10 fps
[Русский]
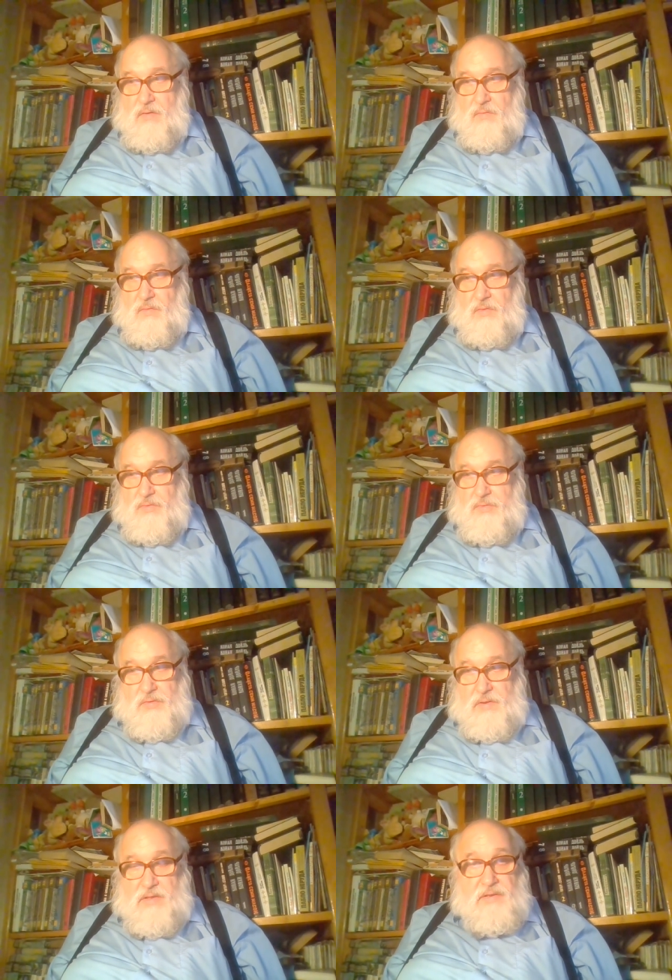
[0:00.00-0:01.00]
Вот.
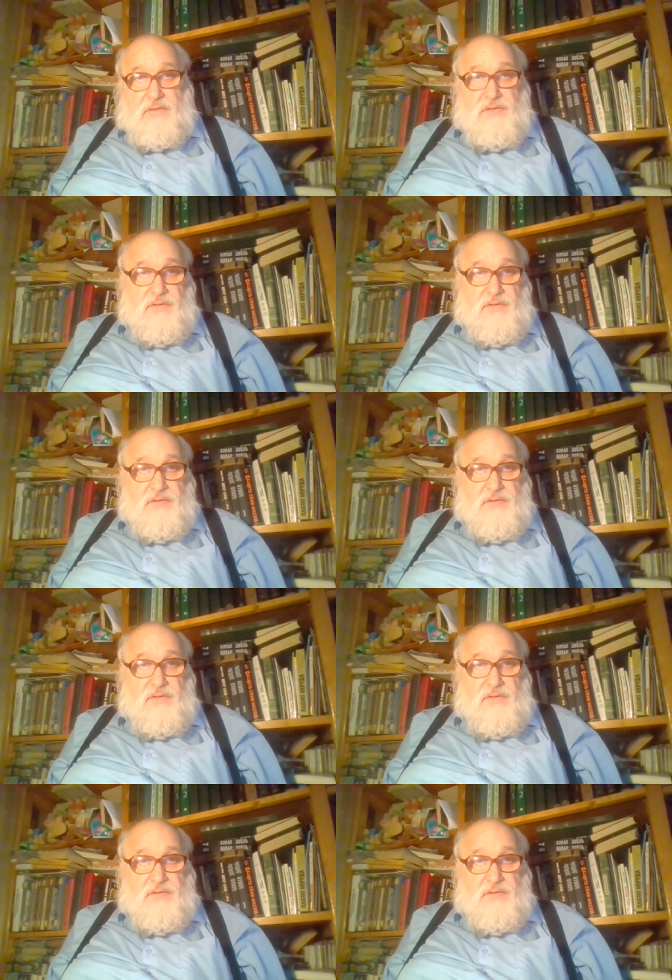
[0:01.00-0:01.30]
Он родился в